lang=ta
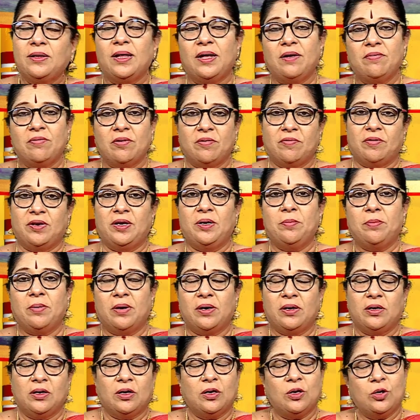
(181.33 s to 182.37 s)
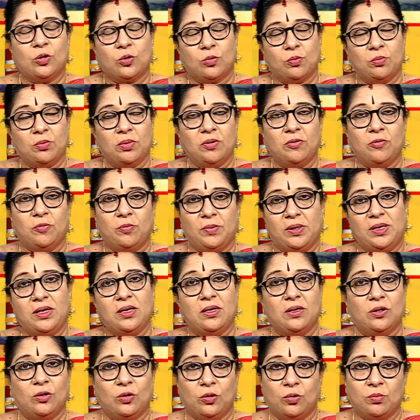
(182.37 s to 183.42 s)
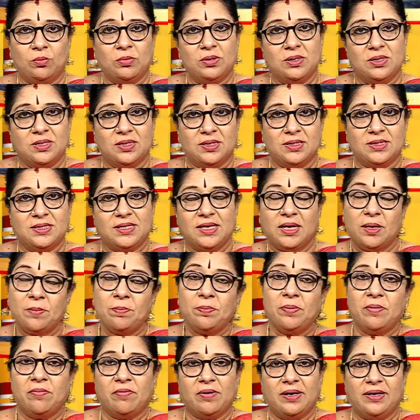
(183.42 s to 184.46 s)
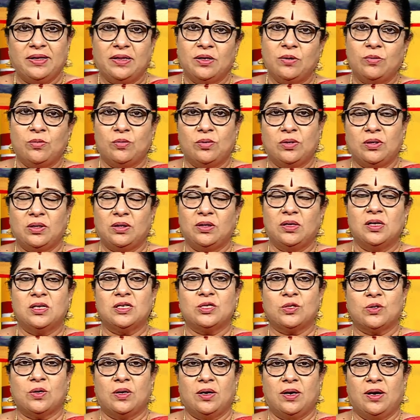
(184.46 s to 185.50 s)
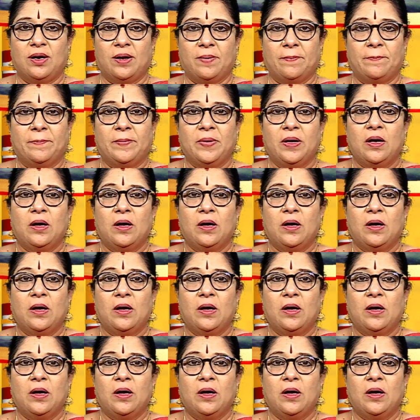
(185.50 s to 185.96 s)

தெய்வ வழிபாடுகள் ரொம்பவுமே ரொம்ப சிறப்பு வாய்ந்த ஒன்றுன்னு தான் சொல்லலாம்